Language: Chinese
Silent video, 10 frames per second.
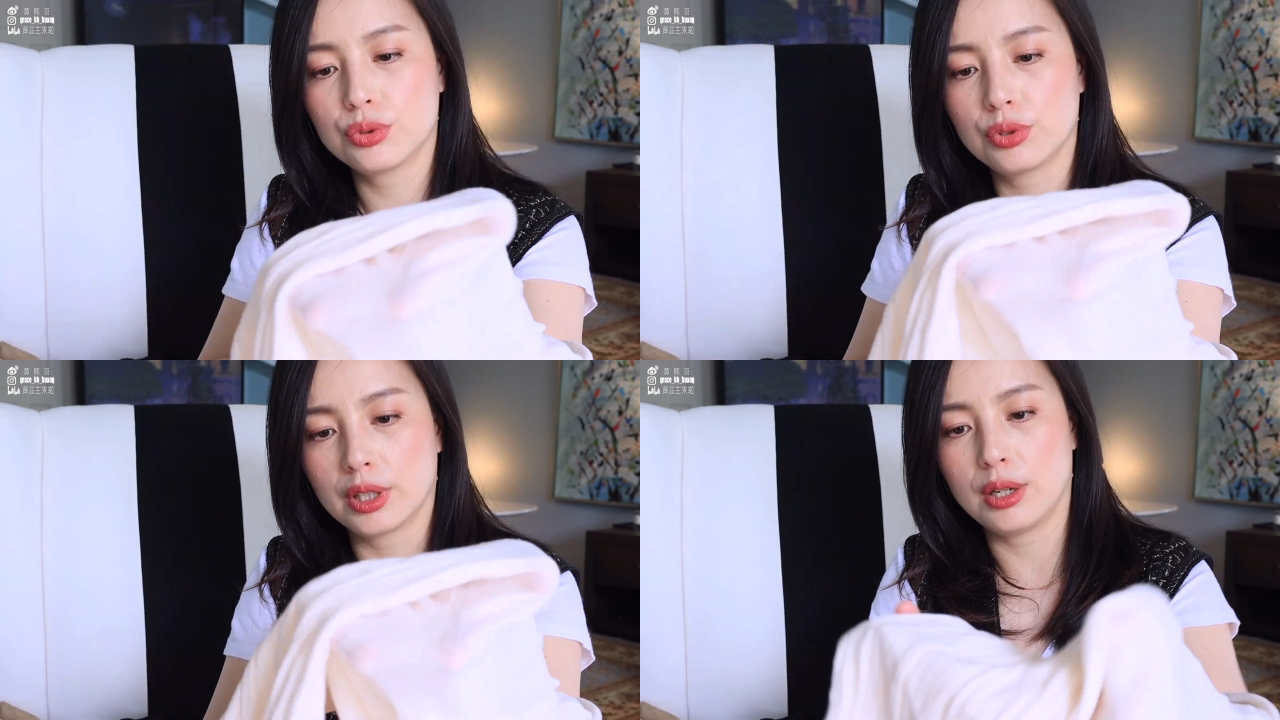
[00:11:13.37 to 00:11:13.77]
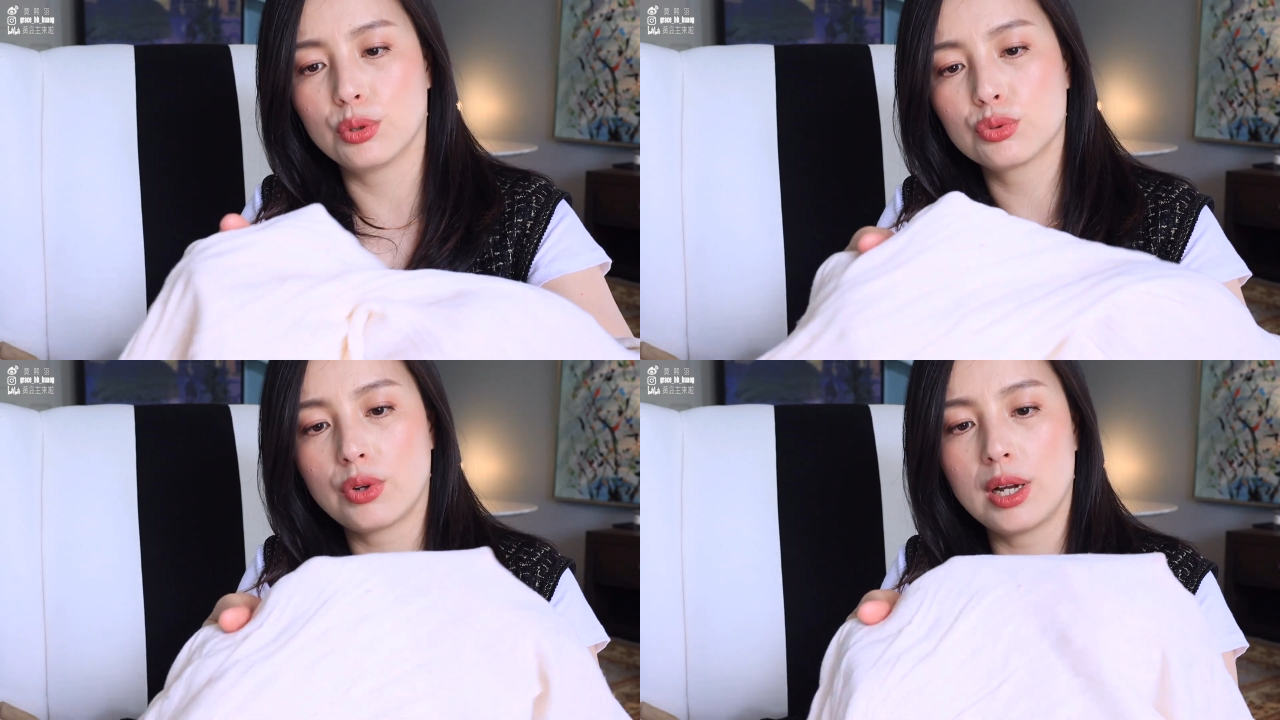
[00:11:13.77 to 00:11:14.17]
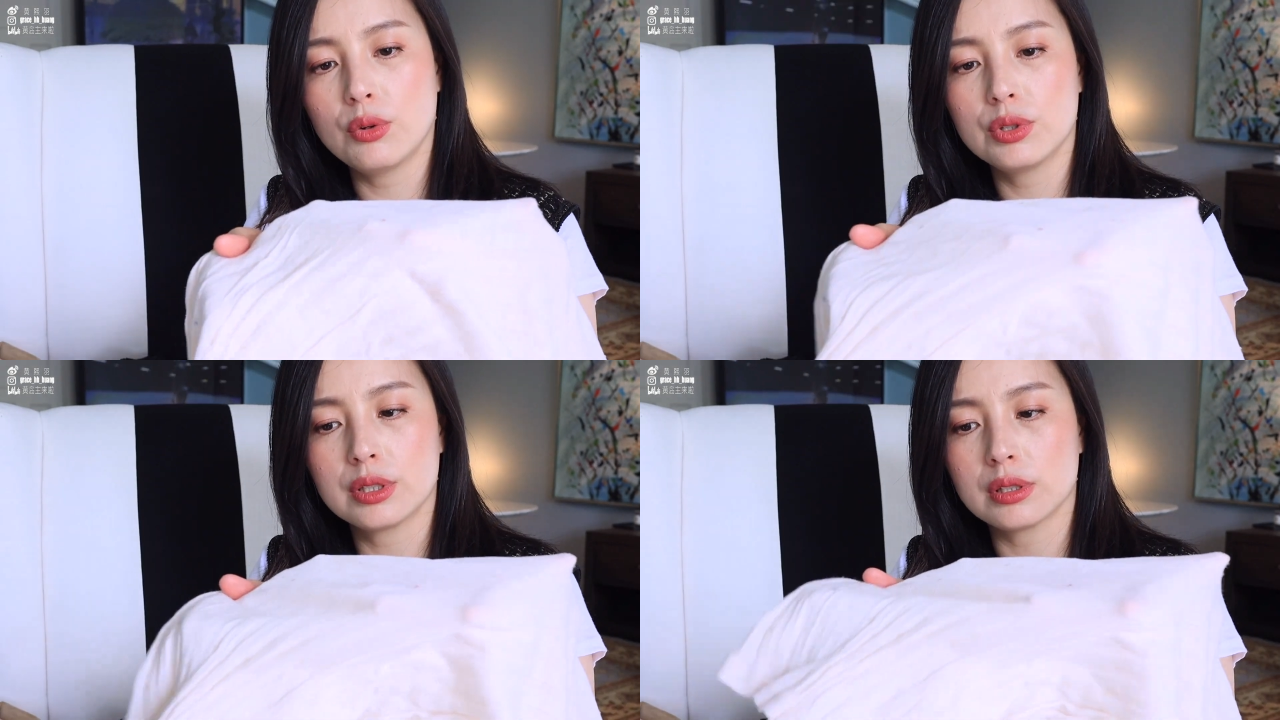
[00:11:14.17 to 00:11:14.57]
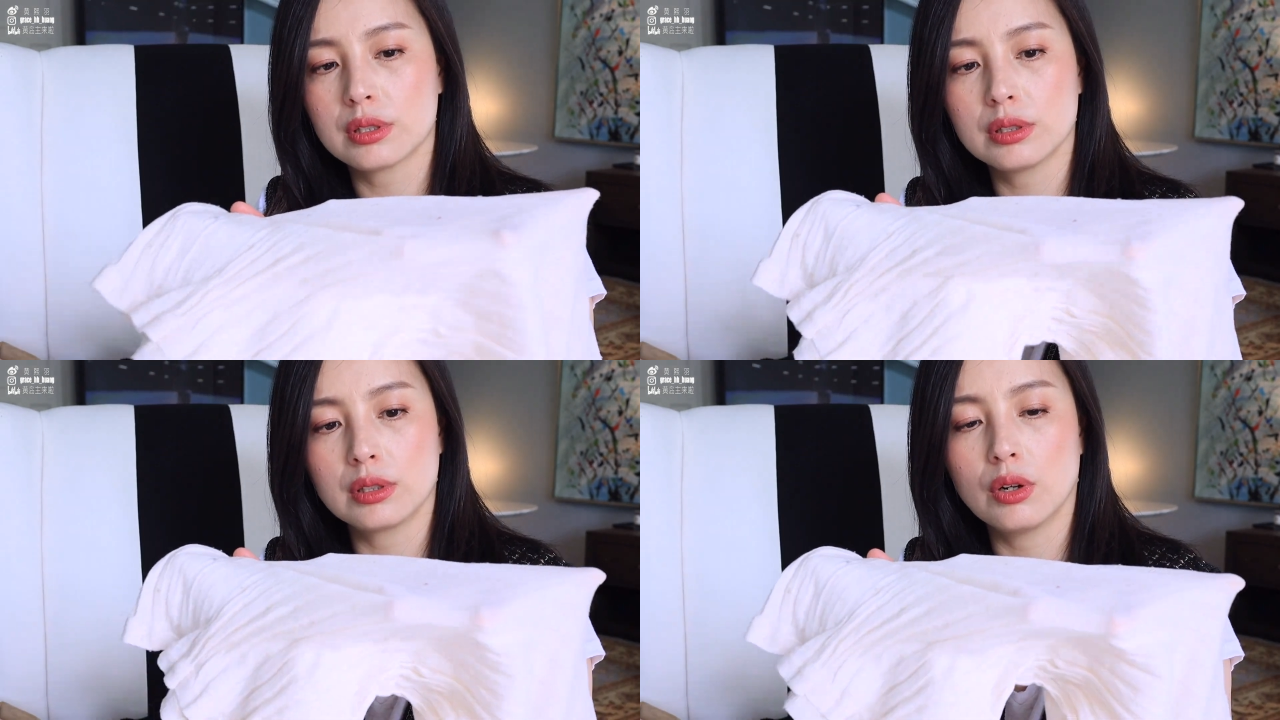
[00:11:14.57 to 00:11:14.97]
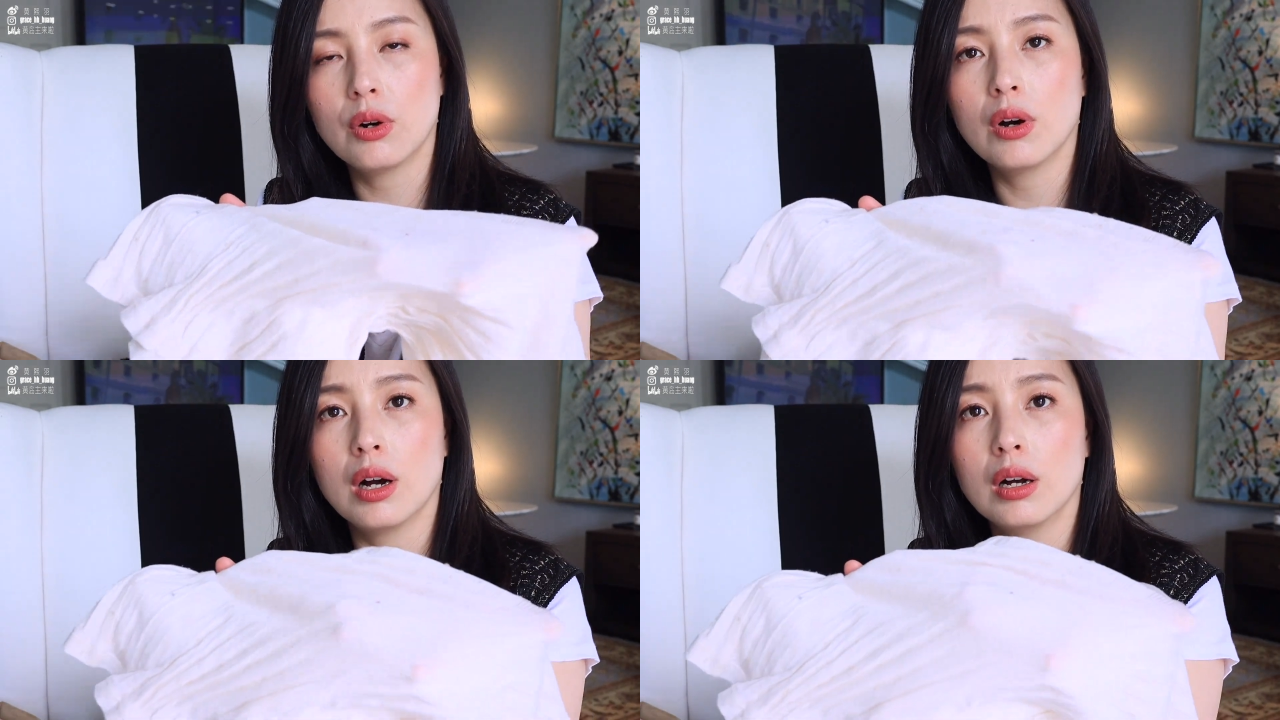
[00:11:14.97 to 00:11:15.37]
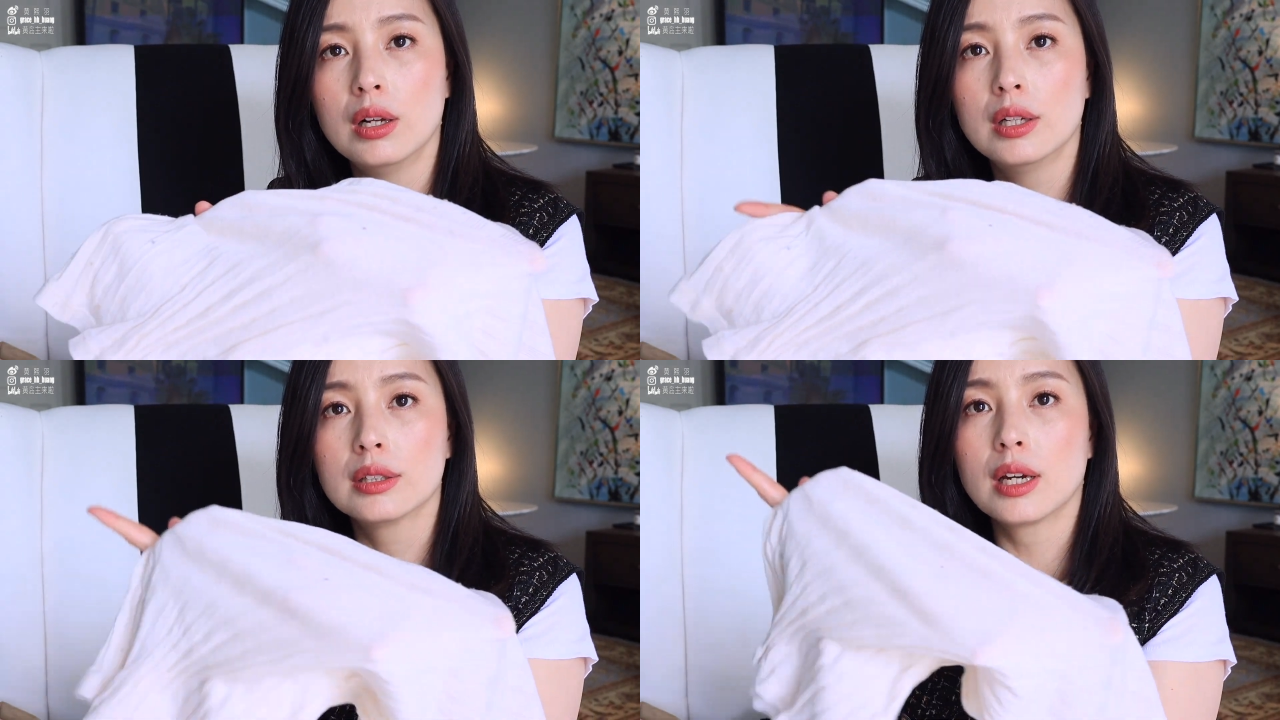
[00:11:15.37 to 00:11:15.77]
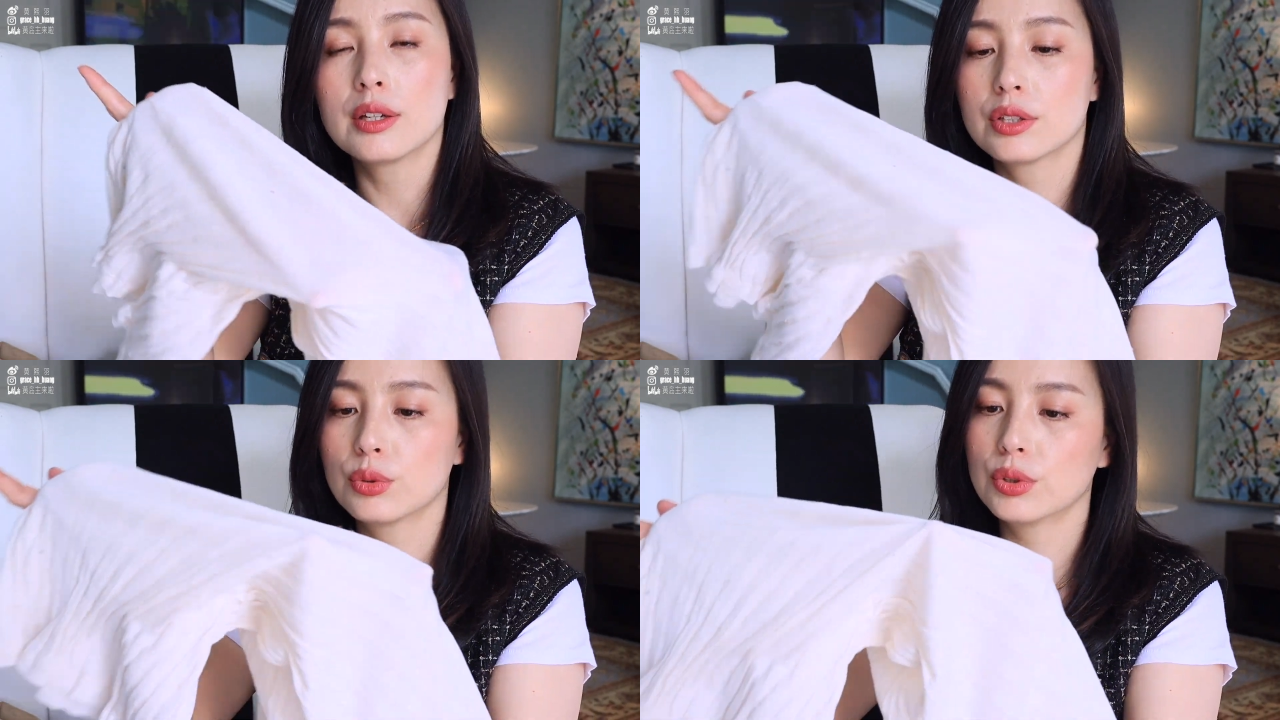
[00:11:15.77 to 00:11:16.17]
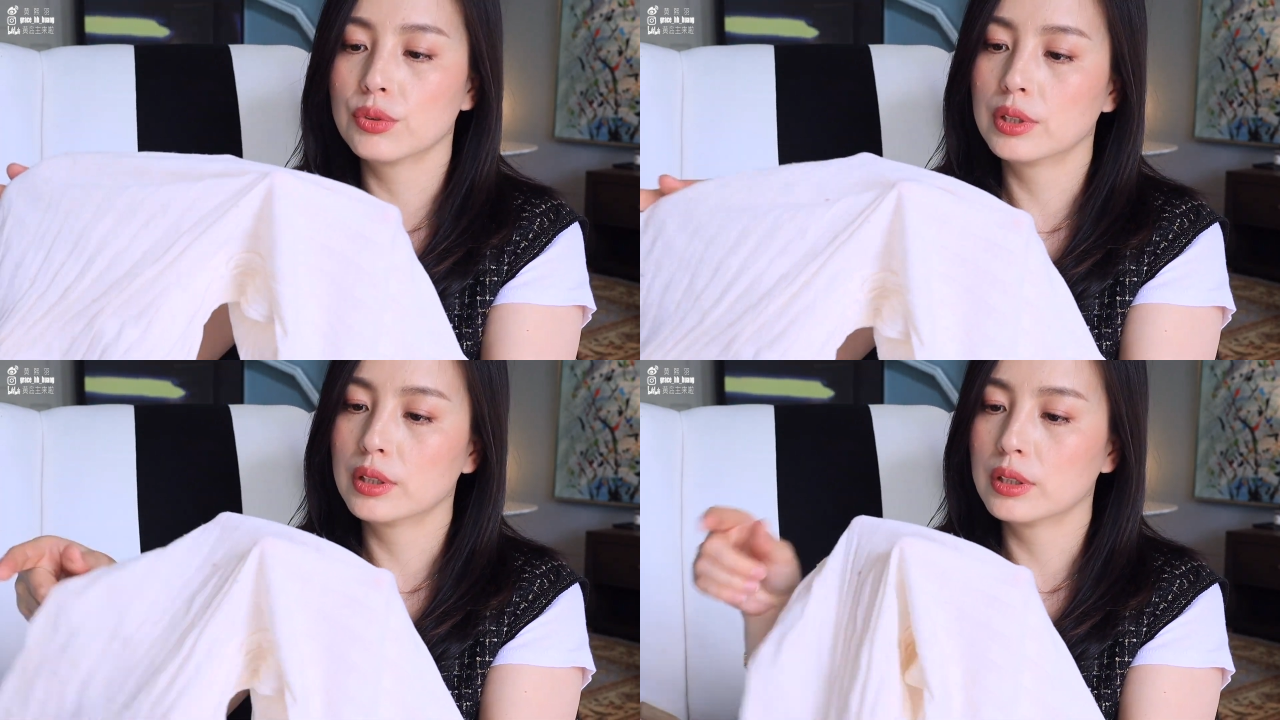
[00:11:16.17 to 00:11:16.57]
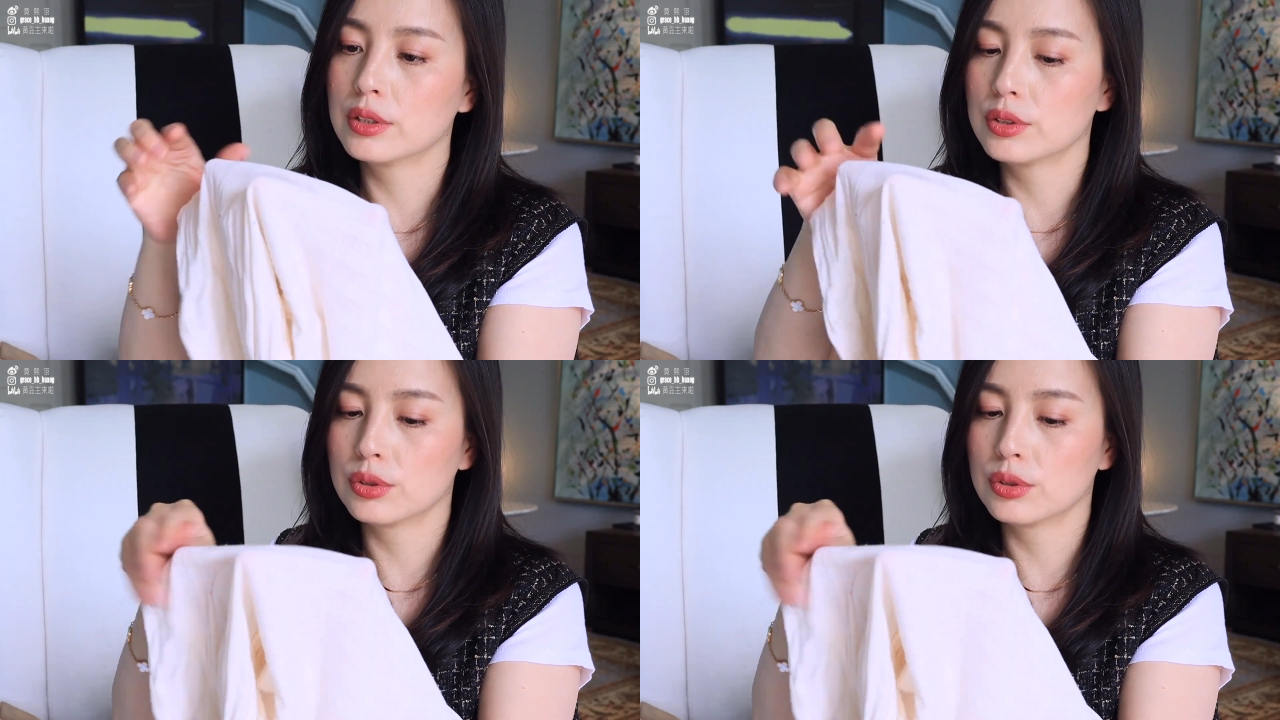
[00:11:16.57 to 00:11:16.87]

就是你看我穿过几次以后哈。 它还是会有一点点起